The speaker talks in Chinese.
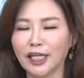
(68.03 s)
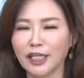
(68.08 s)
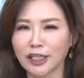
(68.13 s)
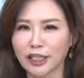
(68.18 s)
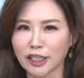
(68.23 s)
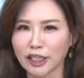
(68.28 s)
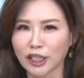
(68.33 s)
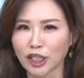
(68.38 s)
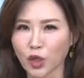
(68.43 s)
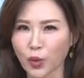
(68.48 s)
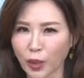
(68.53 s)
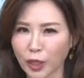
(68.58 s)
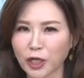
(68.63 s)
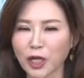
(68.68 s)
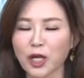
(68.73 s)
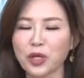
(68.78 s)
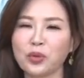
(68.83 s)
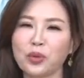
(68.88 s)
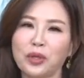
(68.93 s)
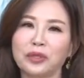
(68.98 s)
是贵
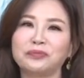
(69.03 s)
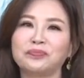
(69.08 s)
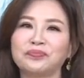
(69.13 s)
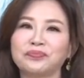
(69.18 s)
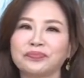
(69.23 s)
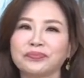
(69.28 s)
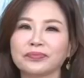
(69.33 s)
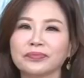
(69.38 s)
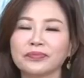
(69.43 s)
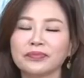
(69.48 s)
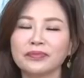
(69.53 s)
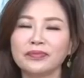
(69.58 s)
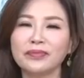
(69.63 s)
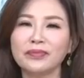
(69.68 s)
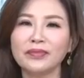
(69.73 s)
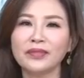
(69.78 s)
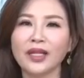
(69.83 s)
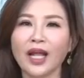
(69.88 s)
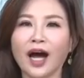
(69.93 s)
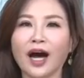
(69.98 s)
人运。
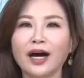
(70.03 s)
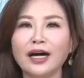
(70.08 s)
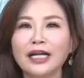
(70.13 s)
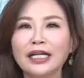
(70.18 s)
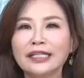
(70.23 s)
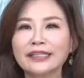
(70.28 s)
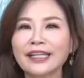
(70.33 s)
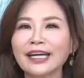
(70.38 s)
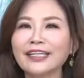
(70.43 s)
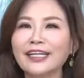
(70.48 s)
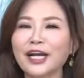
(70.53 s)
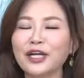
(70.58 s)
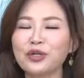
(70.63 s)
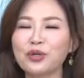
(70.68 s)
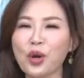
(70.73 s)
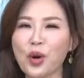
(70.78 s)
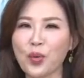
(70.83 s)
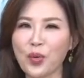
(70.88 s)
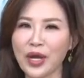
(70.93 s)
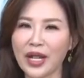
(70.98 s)
好、哦，当然如
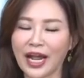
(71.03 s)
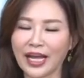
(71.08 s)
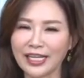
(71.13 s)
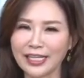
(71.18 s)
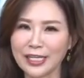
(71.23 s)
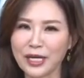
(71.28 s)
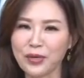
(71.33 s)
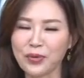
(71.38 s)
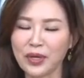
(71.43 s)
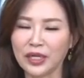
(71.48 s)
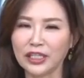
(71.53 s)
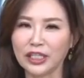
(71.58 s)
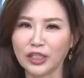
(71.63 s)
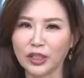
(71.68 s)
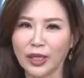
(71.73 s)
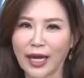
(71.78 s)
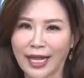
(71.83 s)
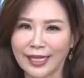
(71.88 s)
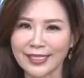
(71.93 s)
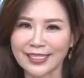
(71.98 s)
果未来一个月你
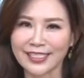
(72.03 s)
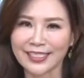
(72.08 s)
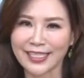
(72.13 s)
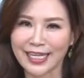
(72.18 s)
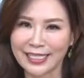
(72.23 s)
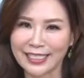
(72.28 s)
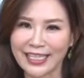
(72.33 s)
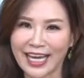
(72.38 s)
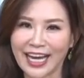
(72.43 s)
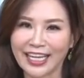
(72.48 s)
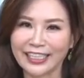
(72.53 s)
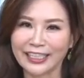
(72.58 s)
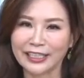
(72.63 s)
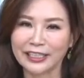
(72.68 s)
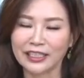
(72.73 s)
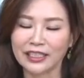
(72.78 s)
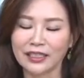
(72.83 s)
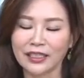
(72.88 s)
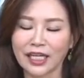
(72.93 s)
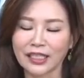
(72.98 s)
都懒着在家里
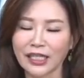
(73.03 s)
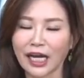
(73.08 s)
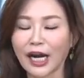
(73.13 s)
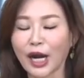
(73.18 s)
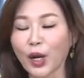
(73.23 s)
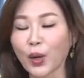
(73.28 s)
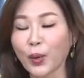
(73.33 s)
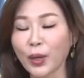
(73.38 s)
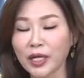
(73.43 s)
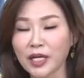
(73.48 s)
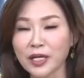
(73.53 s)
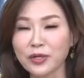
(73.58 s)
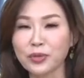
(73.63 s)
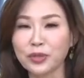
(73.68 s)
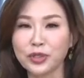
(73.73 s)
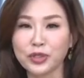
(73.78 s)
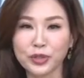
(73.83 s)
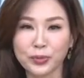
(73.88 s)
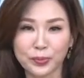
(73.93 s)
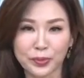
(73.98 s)
呢，那当然贵人
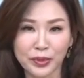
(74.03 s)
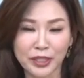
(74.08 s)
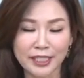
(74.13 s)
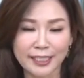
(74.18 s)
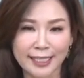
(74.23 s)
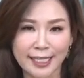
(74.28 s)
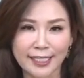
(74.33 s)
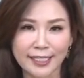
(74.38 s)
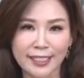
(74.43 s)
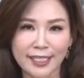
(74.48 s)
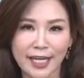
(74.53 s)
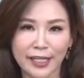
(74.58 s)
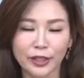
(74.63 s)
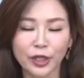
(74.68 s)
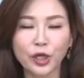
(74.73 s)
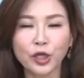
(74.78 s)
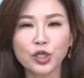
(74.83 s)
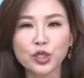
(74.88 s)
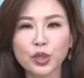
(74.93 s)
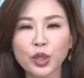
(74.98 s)
运就不会显现。
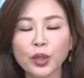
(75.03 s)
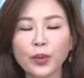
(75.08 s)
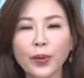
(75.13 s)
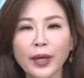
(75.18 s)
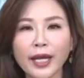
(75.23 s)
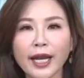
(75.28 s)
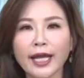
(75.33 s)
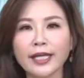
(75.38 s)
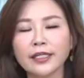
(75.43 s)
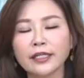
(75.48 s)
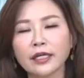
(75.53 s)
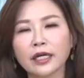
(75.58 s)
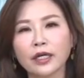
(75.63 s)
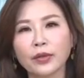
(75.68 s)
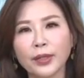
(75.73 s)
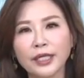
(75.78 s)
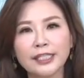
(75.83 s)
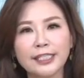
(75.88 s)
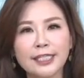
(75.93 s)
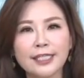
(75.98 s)
所以未来一个
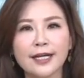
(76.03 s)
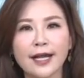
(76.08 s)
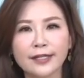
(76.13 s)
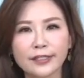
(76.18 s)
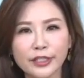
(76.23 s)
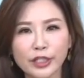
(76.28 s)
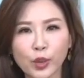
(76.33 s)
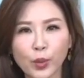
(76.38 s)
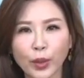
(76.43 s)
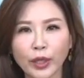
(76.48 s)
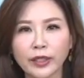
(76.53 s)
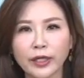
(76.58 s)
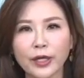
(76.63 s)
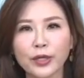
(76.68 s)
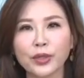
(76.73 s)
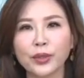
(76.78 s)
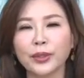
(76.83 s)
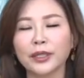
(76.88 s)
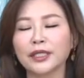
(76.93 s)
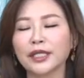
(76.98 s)
月既然是贵
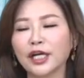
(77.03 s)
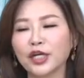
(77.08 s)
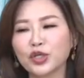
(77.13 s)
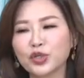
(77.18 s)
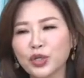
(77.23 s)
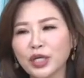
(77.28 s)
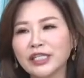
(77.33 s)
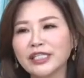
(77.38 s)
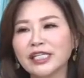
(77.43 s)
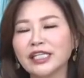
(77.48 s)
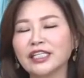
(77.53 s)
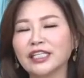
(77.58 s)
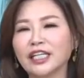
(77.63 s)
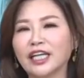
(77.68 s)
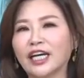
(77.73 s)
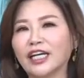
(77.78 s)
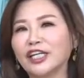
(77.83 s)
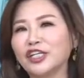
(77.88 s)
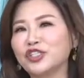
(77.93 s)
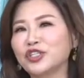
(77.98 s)
人运，最近
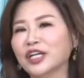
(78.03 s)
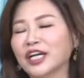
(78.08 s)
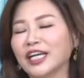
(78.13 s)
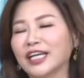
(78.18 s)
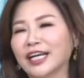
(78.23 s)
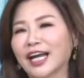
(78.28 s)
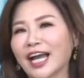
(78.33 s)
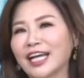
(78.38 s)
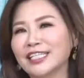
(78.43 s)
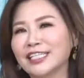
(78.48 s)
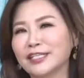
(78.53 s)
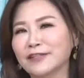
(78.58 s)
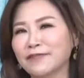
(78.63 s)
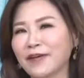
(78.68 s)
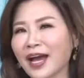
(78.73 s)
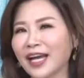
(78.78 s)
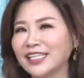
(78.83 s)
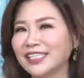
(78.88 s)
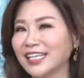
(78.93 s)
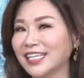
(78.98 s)
呢你就可以开始
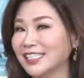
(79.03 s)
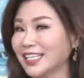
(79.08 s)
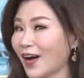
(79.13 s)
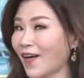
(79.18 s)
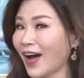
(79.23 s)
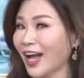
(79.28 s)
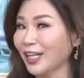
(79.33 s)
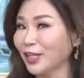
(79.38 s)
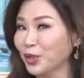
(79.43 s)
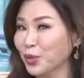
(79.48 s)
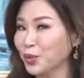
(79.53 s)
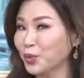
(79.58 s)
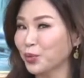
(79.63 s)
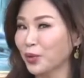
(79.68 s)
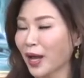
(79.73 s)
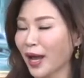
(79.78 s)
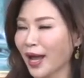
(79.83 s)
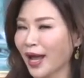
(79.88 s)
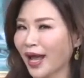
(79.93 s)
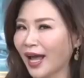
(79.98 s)
发一些早安图
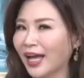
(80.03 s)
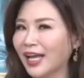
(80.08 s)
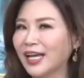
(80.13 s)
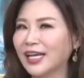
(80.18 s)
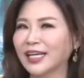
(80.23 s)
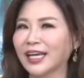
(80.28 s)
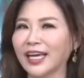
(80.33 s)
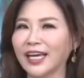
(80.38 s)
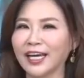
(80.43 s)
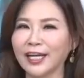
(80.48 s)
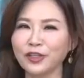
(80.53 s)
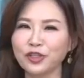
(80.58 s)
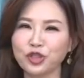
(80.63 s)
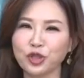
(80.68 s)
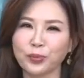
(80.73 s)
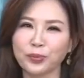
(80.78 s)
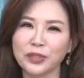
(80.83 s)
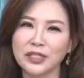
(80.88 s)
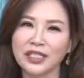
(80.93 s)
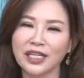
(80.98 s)
啦，给很
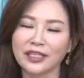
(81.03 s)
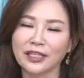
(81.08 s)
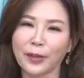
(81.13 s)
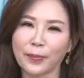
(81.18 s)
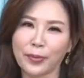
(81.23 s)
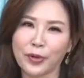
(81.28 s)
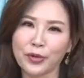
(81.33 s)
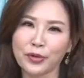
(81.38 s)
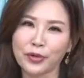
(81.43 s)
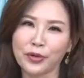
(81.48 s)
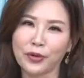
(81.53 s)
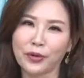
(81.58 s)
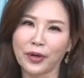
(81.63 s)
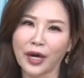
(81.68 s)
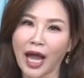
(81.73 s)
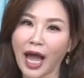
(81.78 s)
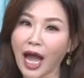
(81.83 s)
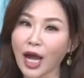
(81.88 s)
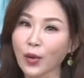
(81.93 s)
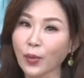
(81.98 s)
久不见的朋友
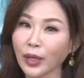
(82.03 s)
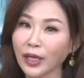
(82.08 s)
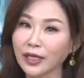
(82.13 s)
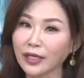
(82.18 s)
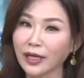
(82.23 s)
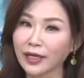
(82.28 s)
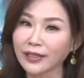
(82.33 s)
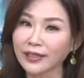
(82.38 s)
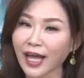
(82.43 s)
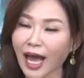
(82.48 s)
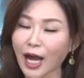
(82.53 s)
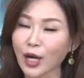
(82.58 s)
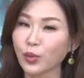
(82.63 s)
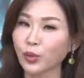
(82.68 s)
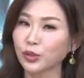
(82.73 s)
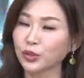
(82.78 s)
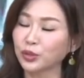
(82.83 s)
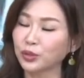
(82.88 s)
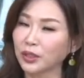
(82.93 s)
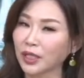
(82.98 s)
啦、贵人啦、
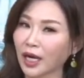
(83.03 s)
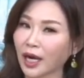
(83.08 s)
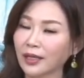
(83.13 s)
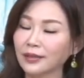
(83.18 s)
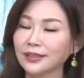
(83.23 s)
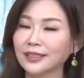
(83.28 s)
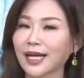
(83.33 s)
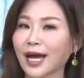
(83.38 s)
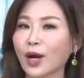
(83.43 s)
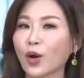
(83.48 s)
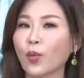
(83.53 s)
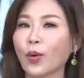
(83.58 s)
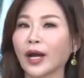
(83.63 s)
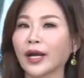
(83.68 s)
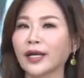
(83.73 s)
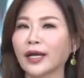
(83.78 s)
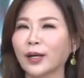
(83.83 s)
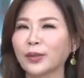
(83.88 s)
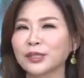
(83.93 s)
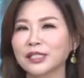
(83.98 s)
过去的老长
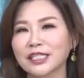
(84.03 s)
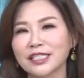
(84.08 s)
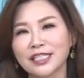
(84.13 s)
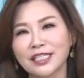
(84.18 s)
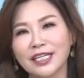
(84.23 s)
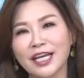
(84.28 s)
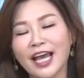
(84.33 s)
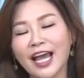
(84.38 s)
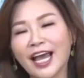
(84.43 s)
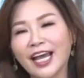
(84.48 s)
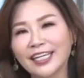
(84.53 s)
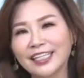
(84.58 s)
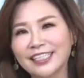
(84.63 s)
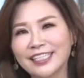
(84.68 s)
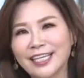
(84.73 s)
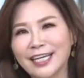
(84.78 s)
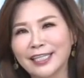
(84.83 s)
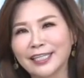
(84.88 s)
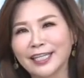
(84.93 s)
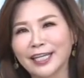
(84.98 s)
官啦，或者是以
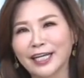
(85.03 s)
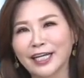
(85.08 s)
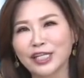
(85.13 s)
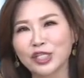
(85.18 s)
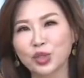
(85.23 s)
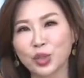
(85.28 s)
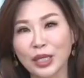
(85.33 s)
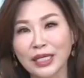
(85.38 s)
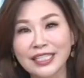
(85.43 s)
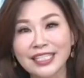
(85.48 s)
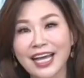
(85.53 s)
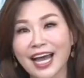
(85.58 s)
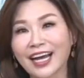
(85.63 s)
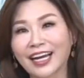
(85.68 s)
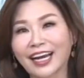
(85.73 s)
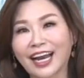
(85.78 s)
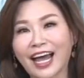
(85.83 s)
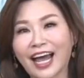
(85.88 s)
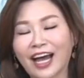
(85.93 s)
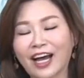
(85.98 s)
前的学
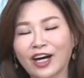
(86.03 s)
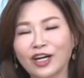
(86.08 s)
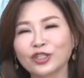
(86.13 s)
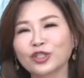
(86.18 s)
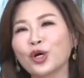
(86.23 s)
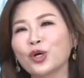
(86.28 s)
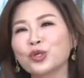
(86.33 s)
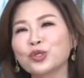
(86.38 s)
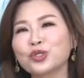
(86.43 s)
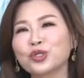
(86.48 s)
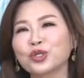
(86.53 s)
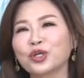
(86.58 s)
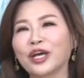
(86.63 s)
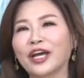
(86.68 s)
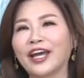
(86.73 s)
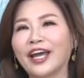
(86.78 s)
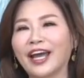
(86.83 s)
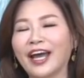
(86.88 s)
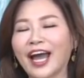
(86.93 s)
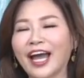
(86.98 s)
长啦、哈、哦、同
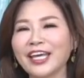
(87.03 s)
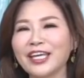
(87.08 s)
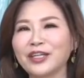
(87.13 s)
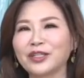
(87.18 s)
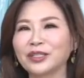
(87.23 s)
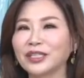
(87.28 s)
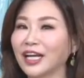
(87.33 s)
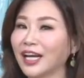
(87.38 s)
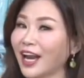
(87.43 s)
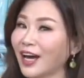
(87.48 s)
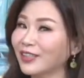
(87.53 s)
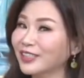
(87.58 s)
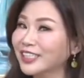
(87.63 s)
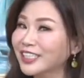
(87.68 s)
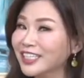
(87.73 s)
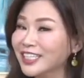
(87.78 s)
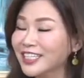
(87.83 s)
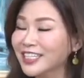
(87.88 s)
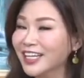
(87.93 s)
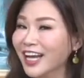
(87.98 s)
学，还有呢老
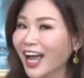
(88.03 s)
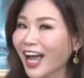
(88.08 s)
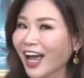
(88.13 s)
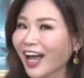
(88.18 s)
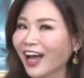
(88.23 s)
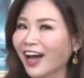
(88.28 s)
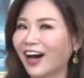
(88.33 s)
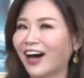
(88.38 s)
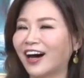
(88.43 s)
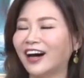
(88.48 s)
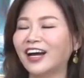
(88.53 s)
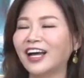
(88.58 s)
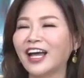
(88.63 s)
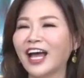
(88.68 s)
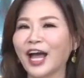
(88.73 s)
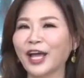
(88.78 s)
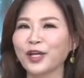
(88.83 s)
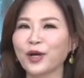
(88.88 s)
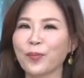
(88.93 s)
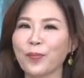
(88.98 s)
师啊，哈、哦，
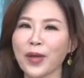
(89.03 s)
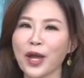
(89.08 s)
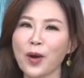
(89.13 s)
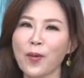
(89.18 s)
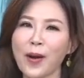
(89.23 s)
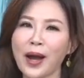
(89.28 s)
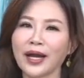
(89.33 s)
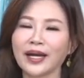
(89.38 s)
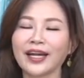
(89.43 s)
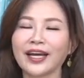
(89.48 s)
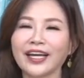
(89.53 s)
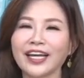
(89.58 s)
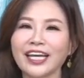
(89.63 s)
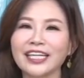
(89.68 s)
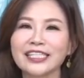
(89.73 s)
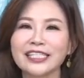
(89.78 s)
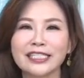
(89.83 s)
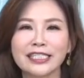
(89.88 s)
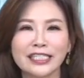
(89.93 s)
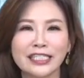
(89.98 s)
还有不要忘了给
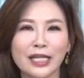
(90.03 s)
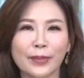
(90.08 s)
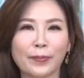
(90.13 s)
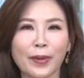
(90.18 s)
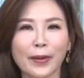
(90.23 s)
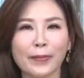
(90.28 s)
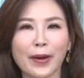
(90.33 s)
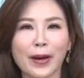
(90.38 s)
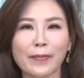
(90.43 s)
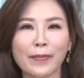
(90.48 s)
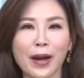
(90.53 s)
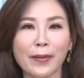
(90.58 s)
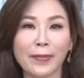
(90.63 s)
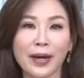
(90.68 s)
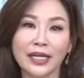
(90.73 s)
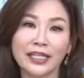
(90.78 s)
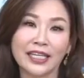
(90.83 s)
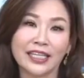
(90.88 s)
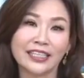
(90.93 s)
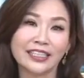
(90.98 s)
自己的爸爸妈
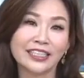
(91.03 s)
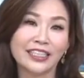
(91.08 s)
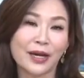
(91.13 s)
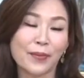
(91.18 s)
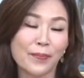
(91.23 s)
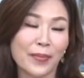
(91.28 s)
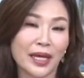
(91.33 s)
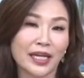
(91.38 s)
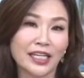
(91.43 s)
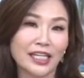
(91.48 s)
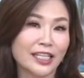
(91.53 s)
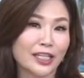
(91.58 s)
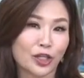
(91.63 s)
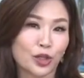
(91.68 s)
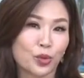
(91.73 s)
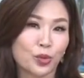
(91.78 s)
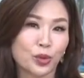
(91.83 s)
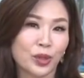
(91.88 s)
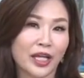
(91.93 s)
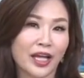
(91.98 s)
妈也一个美丽的
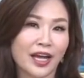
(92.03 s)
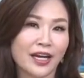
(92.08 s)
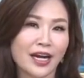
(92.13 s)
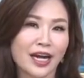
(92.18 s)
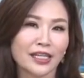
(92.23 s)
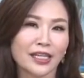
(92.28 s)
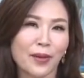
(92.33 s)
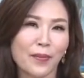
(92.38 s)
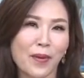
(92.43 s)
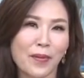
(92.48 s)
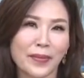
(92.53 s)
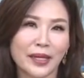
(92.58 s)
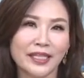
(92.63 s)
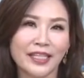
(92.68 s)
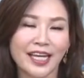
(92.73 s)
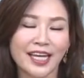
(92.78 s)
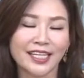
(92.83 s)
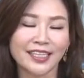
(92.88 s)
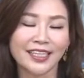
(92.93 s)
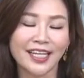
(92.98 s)
图贴，让他们每
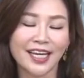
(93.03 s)
天。